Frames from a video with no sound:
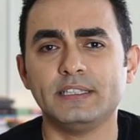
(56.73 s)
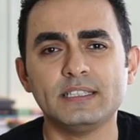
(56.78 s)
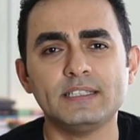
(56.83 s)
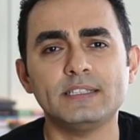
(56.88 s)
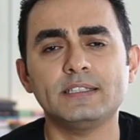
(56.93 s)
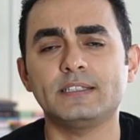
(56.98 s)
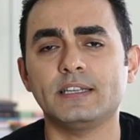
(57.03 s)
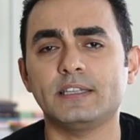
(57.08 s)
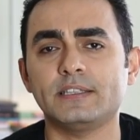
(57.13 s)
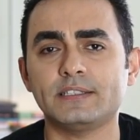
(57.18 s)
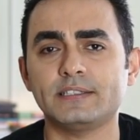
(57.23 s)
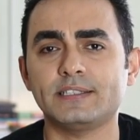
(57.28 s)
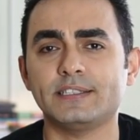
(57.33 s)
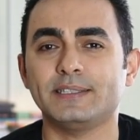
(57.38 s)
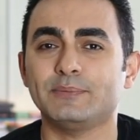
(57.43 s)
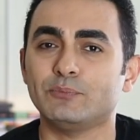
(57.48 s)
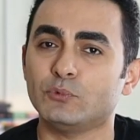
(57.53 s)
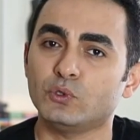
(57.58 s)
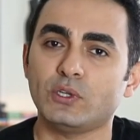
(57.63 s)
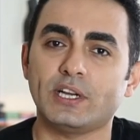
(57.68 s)
nasıl
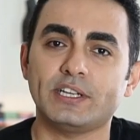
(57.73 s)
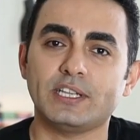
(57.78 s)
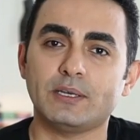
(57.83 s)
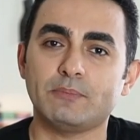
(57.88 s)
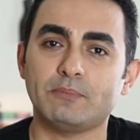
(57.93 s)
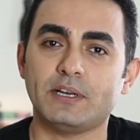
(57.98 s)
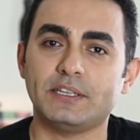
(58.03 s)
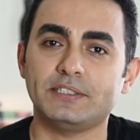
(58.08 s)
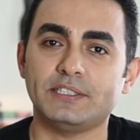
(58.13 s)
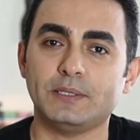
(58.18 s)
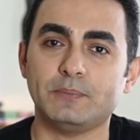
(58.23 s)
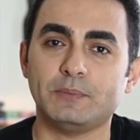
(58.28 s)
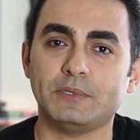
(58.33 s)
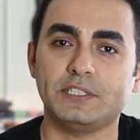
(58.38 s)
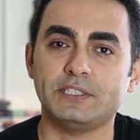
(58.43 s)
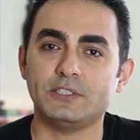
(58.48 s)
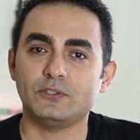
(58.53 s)
tanırsın bunlardan bahsetmek